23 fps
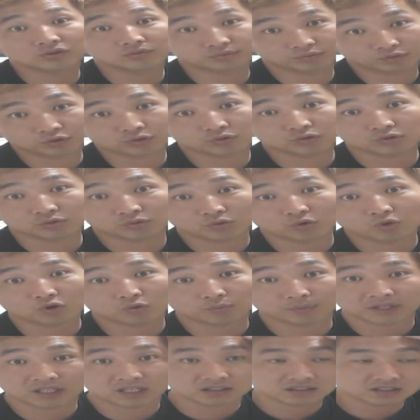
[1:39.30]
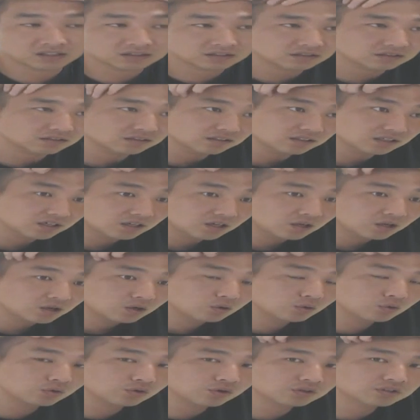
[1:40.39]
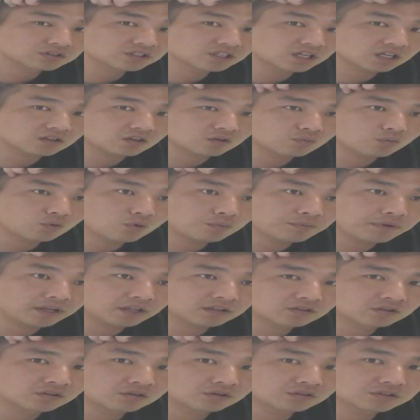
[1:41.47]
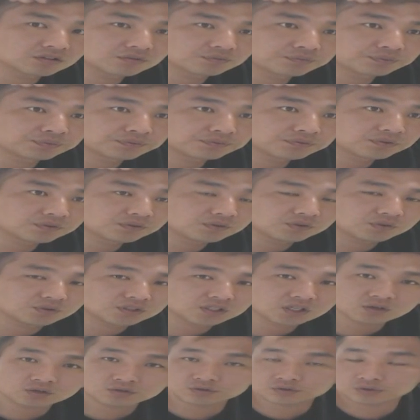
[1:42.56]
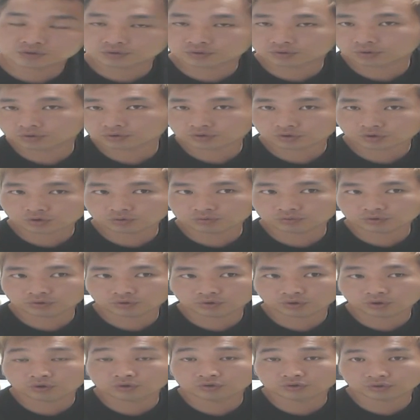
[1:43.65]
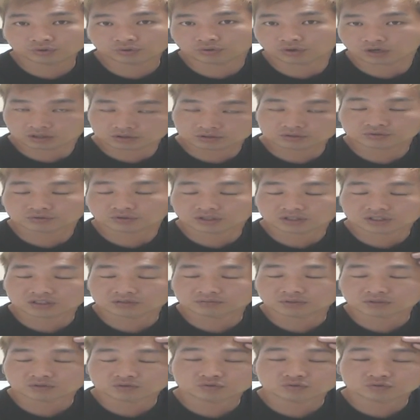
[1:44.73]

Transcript: 중급 고급반 할 때는 오히려 그게 더 몸에 더 체력적으로 조금 더 효율적으로 가실 수가 있을 겁니다.